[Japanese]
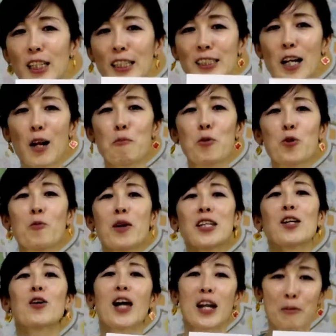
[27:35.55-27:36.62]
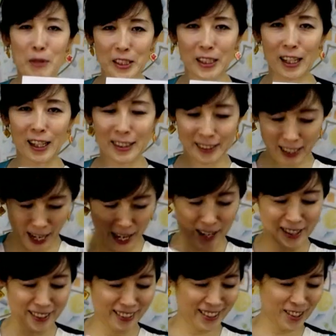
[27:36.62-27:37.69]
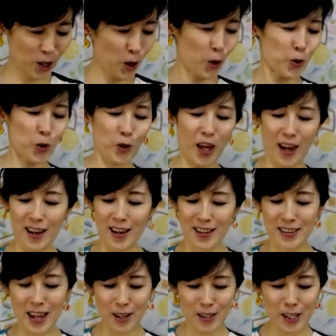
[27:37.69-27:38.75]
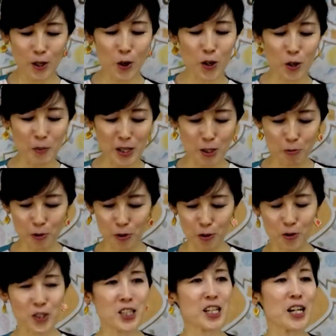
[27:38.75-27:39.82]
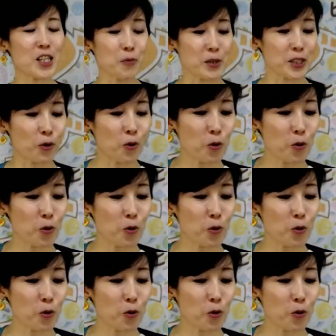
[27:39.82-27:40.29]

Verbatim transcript: さい。したらモノマネいっこやりますから、はい、ということで、ね、いよいよ松森という時間きました。